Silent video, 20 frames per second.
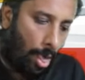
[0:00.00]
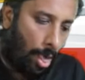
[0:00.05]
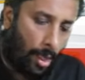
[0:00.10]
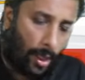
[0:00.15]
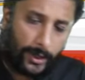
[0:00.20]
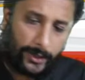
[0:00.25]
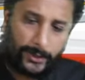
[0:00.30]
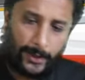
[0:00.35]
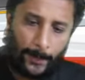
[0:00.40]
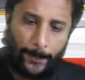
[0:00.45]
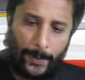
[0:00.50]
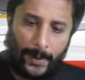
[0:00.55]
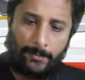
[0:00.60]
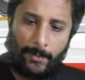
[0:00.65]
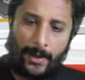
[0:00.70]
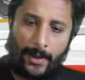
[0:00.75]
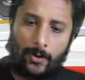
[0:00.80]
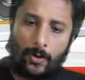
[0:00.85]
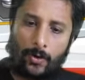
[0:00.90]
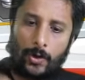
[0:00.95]
இந்த பிக்
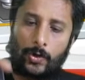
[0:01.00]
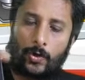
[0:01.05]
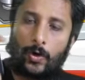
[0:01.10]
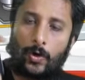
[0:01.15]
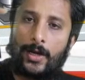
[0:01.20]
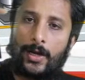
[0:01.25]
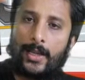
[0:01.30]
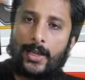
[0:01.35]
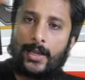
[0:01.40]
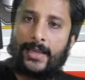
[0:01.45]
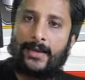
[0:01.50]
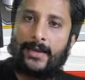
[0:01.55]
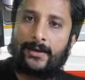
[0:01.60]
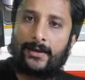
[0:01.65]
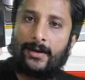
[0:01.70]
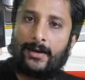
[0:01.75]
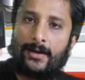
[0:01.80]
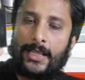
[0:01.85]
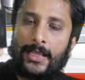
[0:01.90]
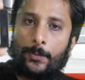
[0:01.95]
மைக்ரோ கண்ட்ரோலரில் இந்த இன்டர்னல்
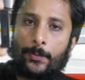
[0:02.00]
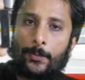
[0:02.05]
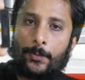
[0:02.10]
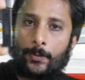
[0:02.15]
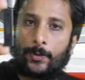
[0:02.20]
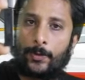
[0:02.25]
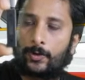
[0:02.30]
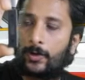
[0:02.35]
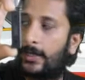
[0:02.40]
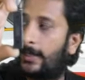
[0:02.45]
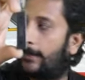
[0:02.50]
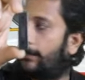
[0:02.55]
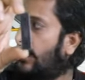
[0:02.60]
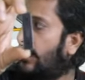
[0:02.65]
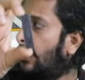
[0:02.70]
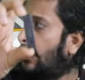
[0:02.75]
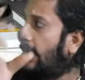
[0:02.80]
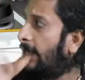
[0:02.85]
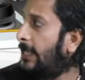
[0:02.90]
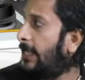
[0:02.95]
இ ப்ரோம் இருக்குங்க
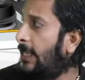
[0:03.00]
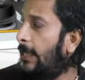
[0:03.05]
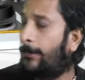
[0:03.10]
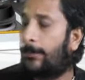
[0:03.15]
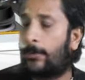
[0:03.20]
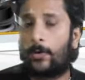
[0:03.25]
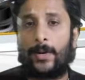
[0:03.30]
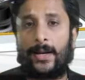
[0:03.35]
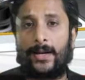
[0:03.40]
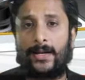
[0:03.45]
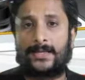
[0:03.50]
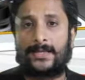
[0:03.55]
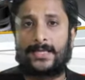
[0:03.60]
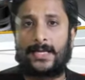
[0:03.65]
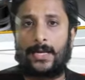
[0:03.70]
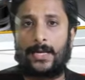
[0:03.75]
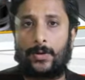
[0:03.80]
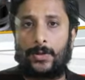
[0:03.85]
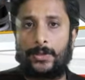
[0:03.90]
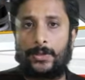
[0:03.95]
இ e ப்ரோம்னா என்ன சார்னா
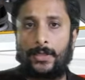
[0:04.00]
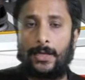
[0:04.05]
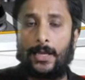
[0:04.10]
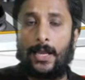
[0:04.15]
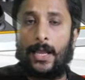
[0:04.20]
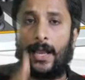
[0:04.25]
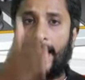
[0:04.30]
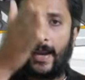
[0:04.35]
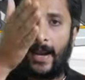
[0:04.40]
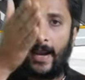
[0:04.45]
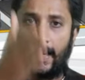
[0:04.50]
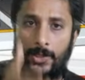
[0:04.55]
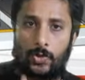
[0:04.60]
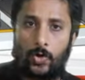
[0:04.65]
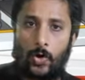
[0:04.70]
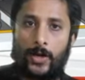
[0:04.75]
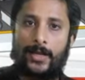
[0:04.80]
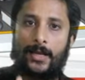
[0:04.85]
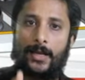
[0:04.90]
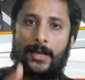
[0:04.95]
வந்து
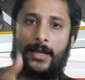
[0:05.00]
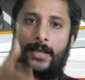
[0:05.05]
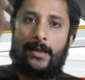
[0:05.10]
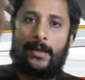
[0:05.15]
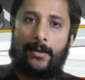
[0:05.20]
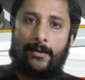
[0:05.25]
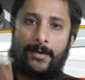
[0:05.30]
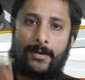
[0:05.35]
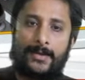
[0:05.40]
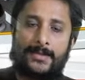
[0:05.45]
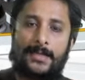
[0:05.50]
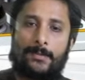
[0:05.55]
எலக்ட்ரானிக்கலி இரேசபிள்